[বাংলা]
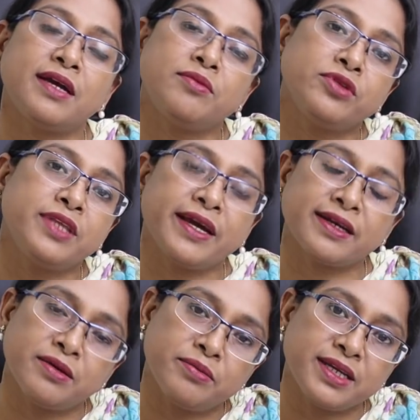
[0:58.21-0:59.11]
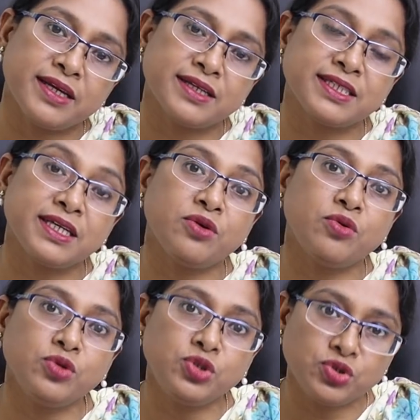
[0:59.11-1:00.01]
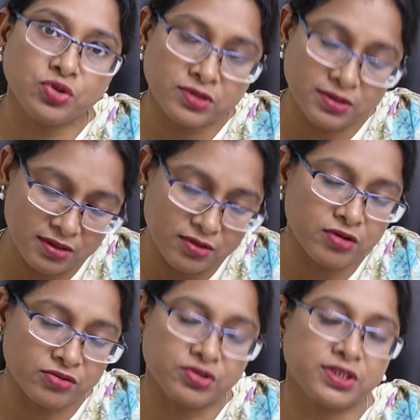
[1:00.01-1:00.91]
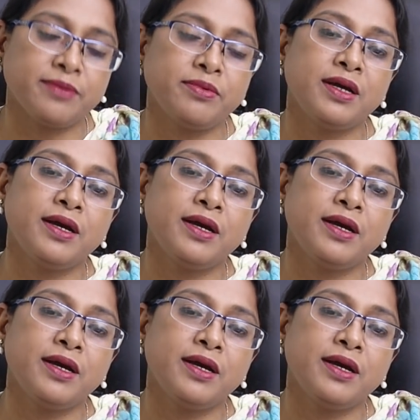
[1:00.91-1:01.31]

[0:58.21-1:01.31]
তার মধ্যে এক নম্বরে আছে উচ্চ রক্তচাপ